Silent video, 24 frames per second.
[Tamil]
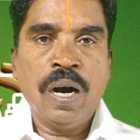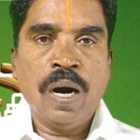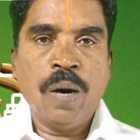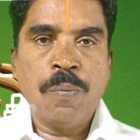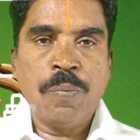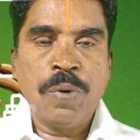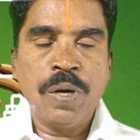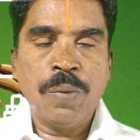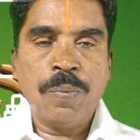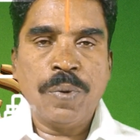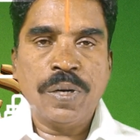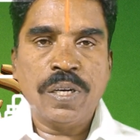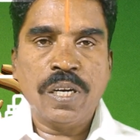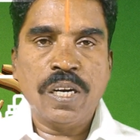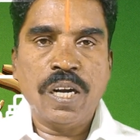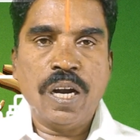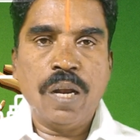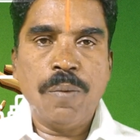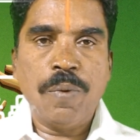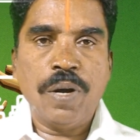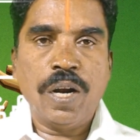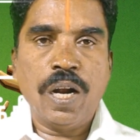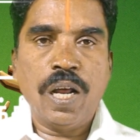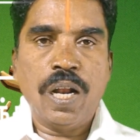அப்படிப்பட்ட
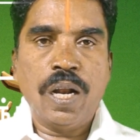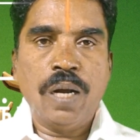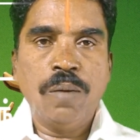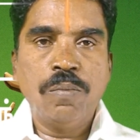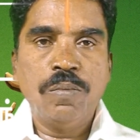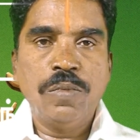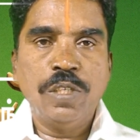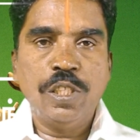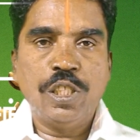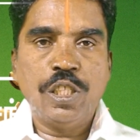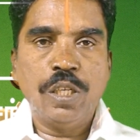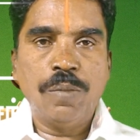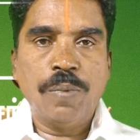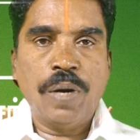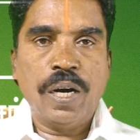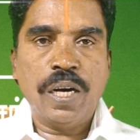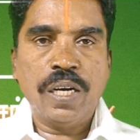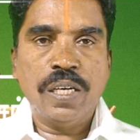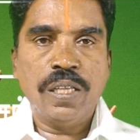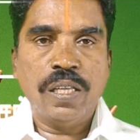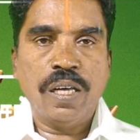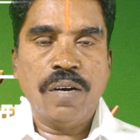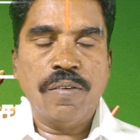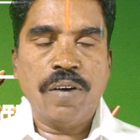நிலைமைகளெல்லாம்
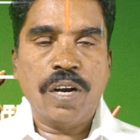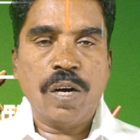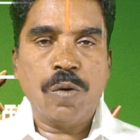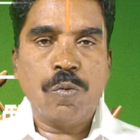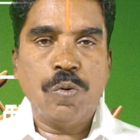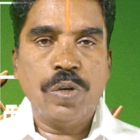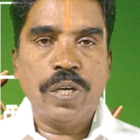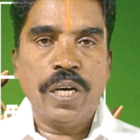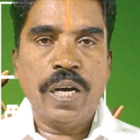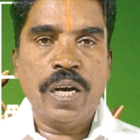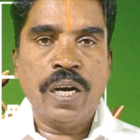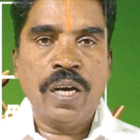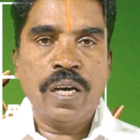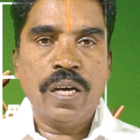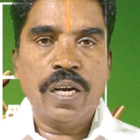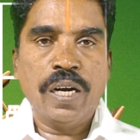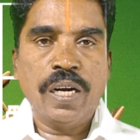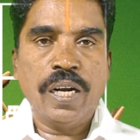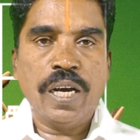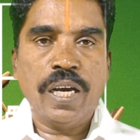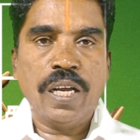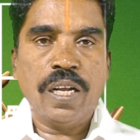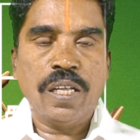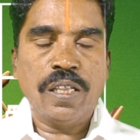நிச்சயமாக இந்த வரக்கூடிய
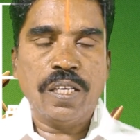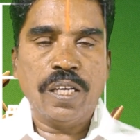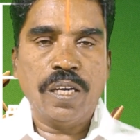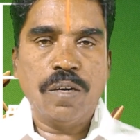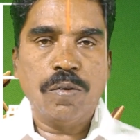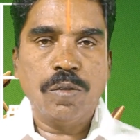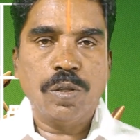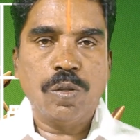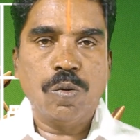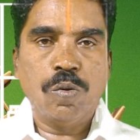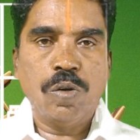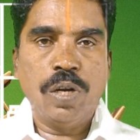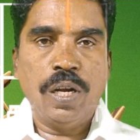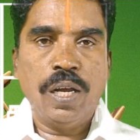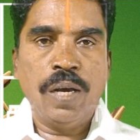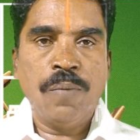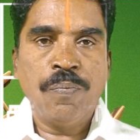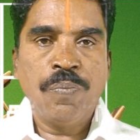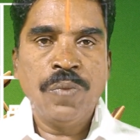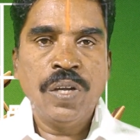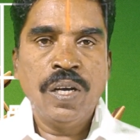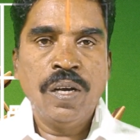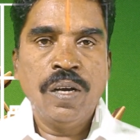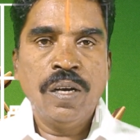ரெண்டாயிரத்தி இருபத்தொன்னிலே
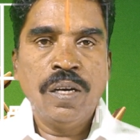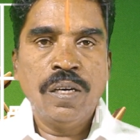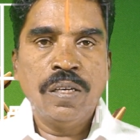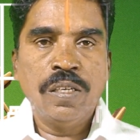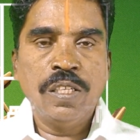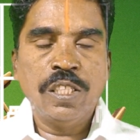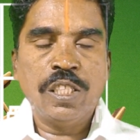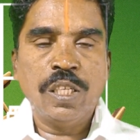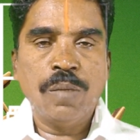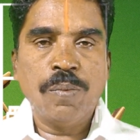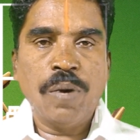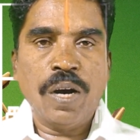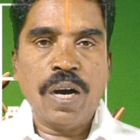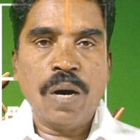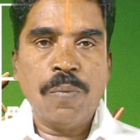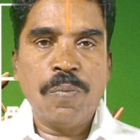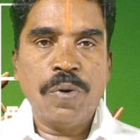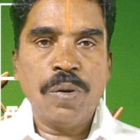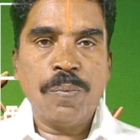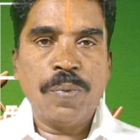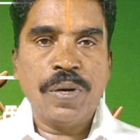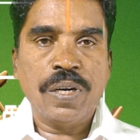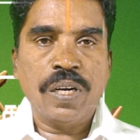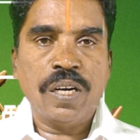நிச்சயமாக
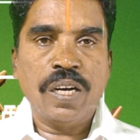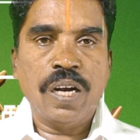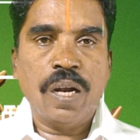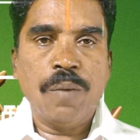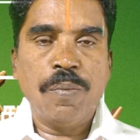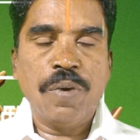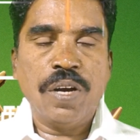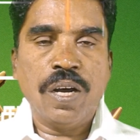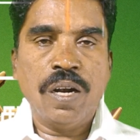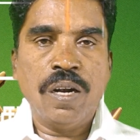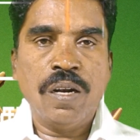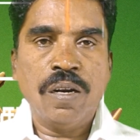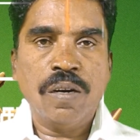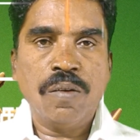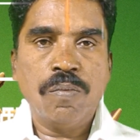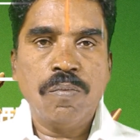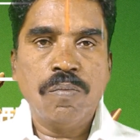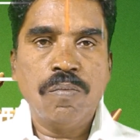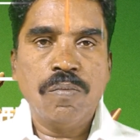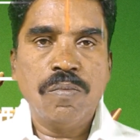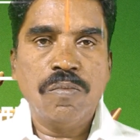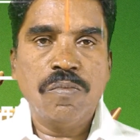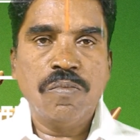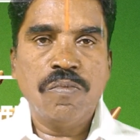அப்படிப்பட்ட நிலைமைகள்
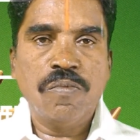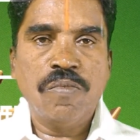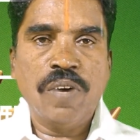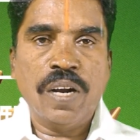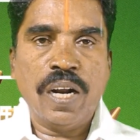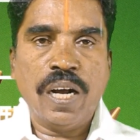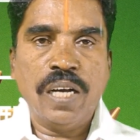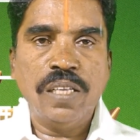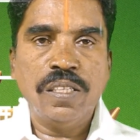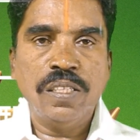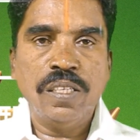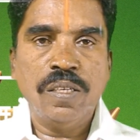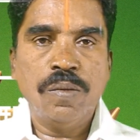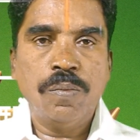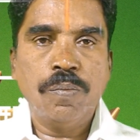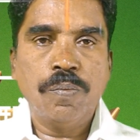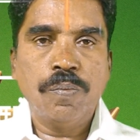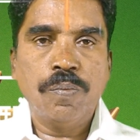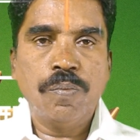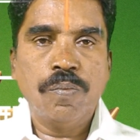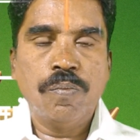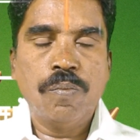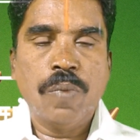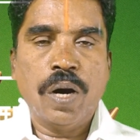வராது
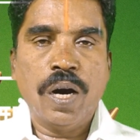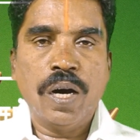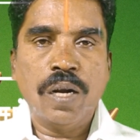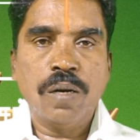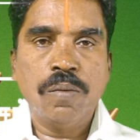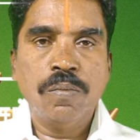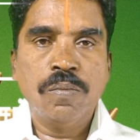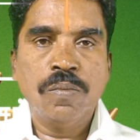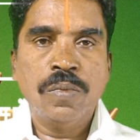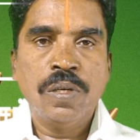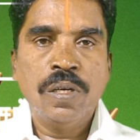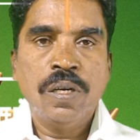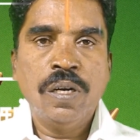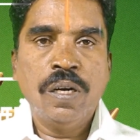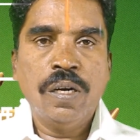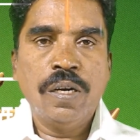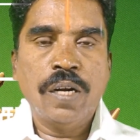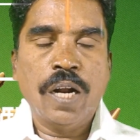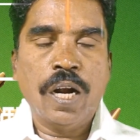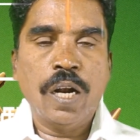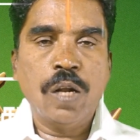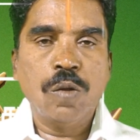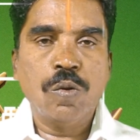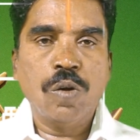மாறும்
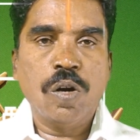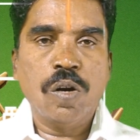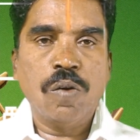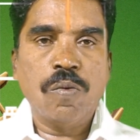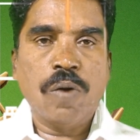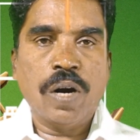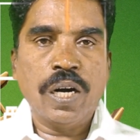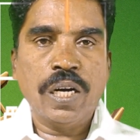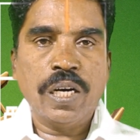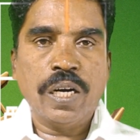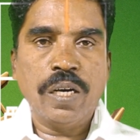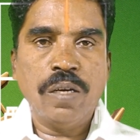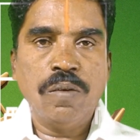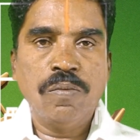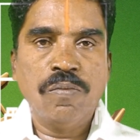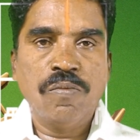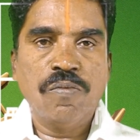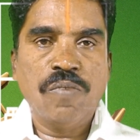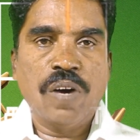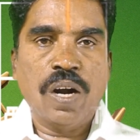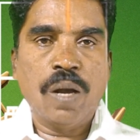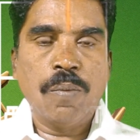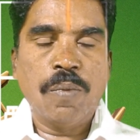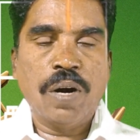நல்லதொரு வாழ்க்கையும்
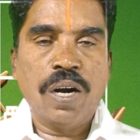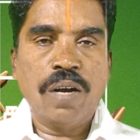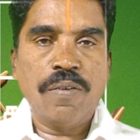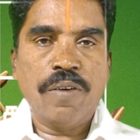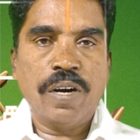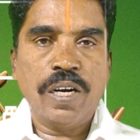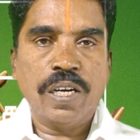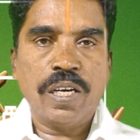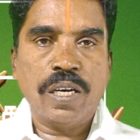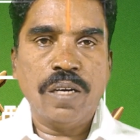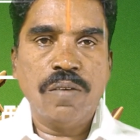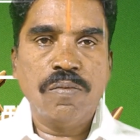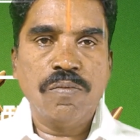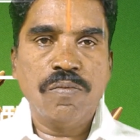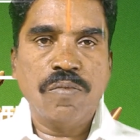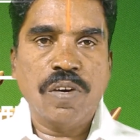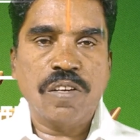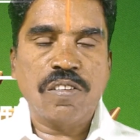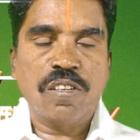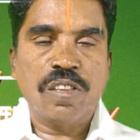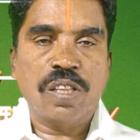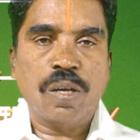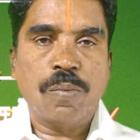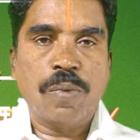வளமான வாழ்க்கையும்
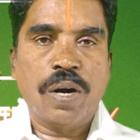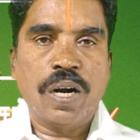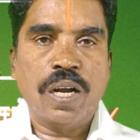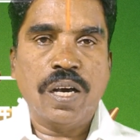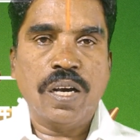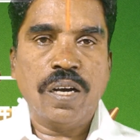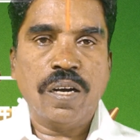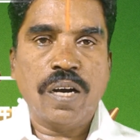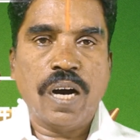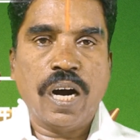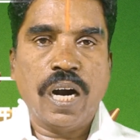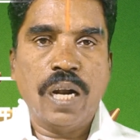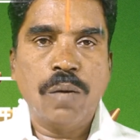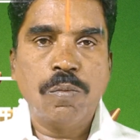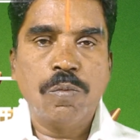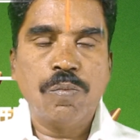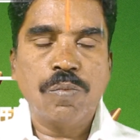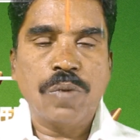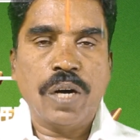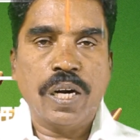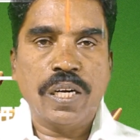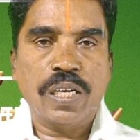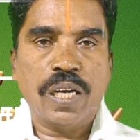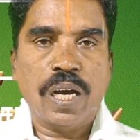வசந்தமான காலமும்
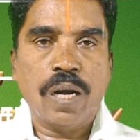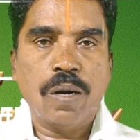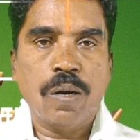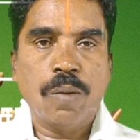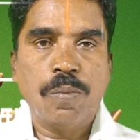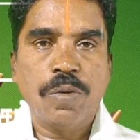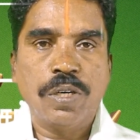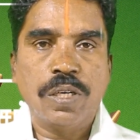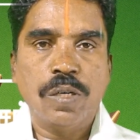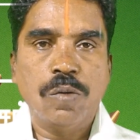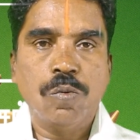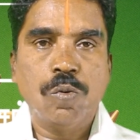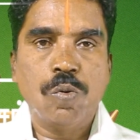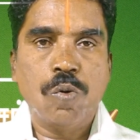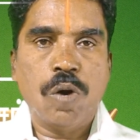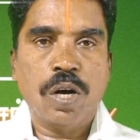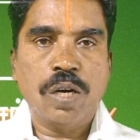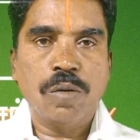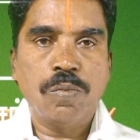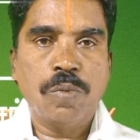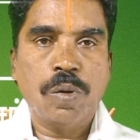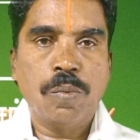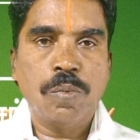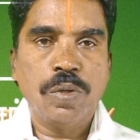கட்டாயம் நமக்கு
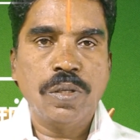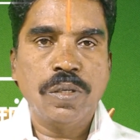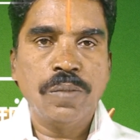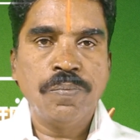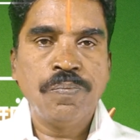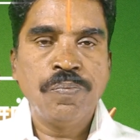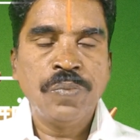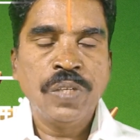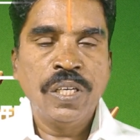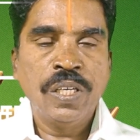உருவாகும் என்பது